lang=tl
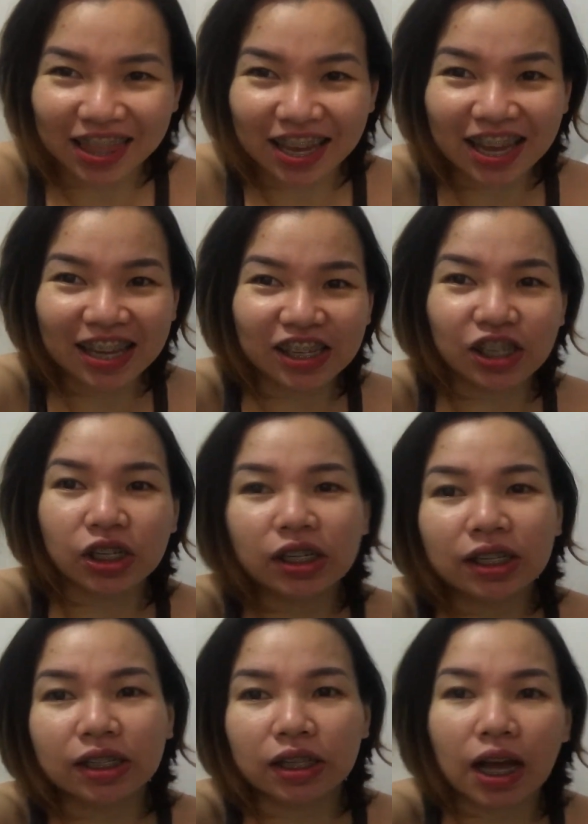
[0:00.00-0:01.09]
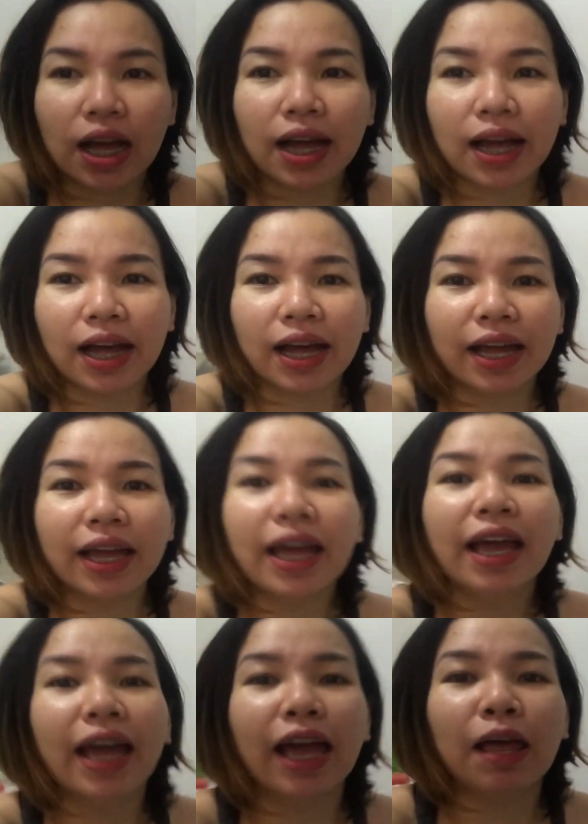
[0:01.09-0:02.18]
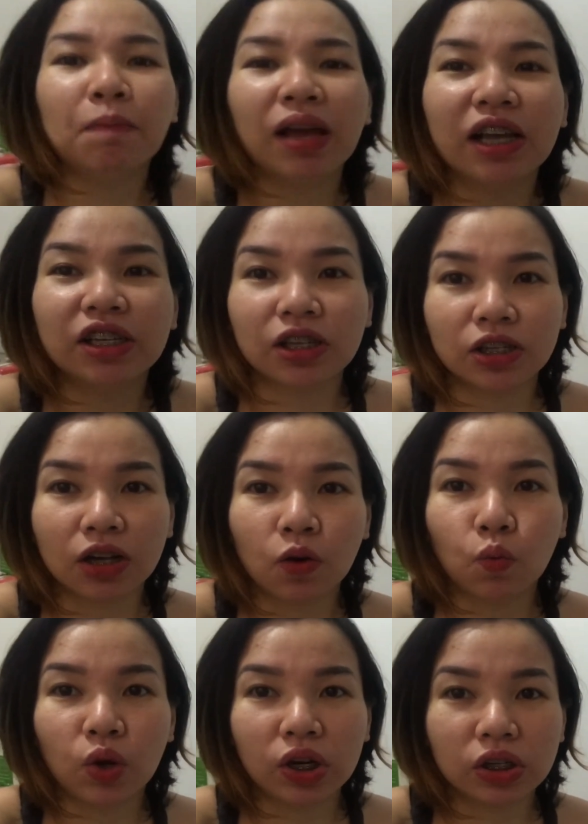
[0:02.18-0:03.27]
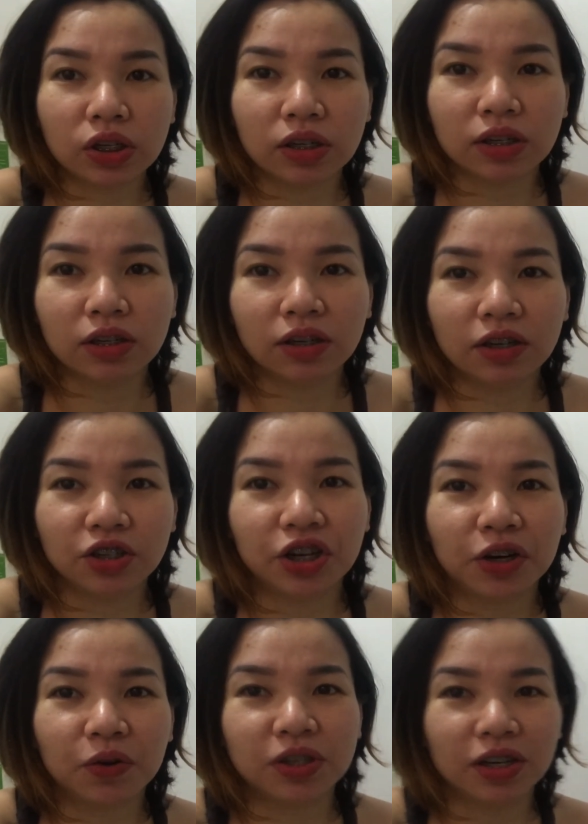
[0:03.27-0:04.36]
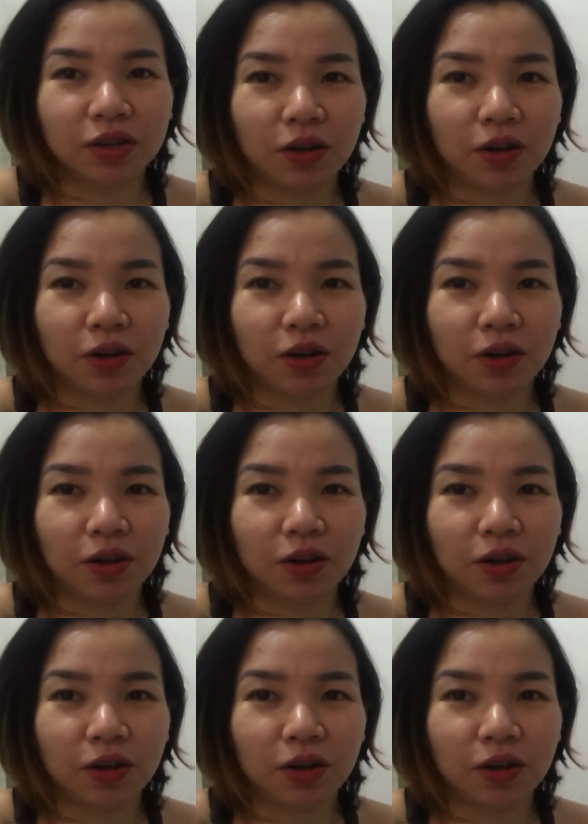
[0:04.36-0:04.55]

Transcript: this July. Kaya may isa siyang gift. Share ko sa